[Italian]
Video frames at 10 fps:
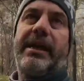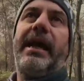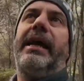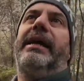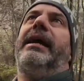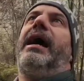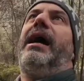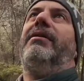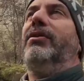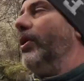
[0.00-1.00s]
che
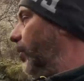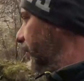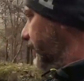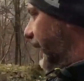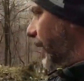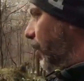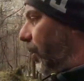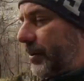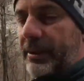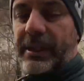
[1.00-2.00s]
cavolo Teo
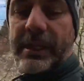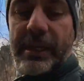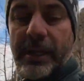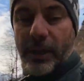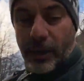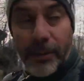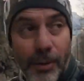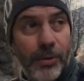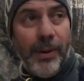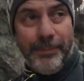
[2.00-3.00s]

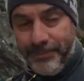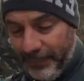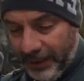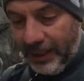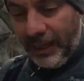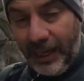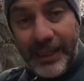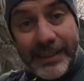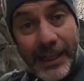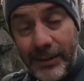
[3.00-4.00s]
comunque
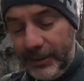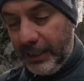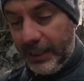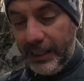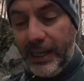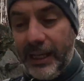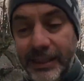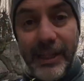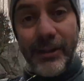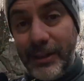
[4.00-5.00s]
all'interno
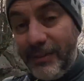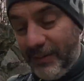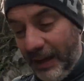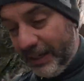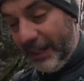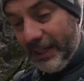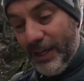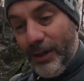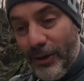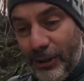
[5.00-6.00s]
all del van
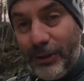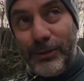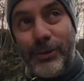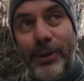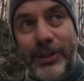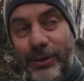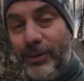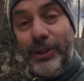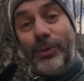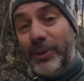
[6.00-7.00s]
ho ricostruito
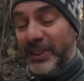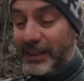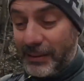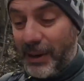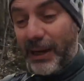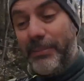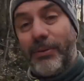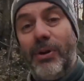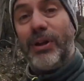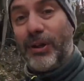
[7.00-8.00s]
in due settimane per
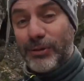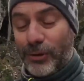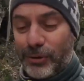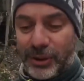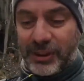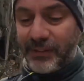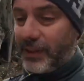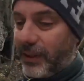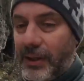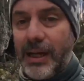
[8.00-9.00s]
quello che non sono usciti i
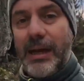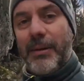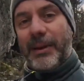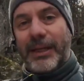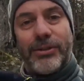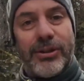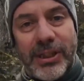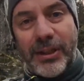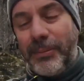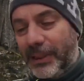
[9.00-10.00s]
video perché sono
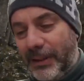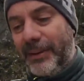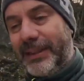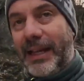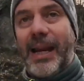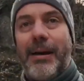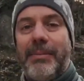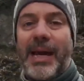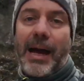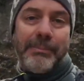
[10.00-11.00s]
stato praticamente nella
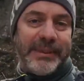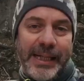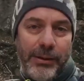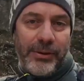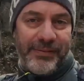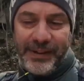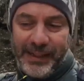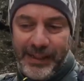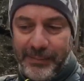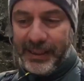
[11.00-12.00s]
mia pseudo
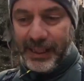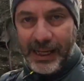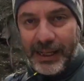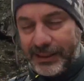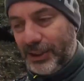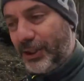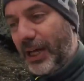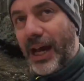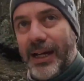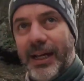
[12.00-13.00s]
falegnameria
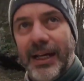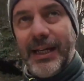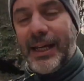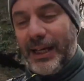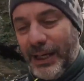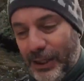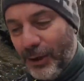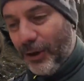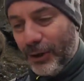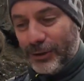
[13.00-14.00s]
artigianale che
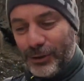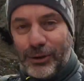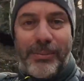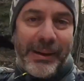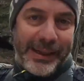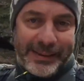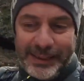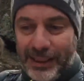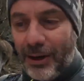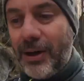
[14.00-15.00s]
ho sotto in
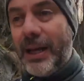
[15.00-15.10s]
magazzino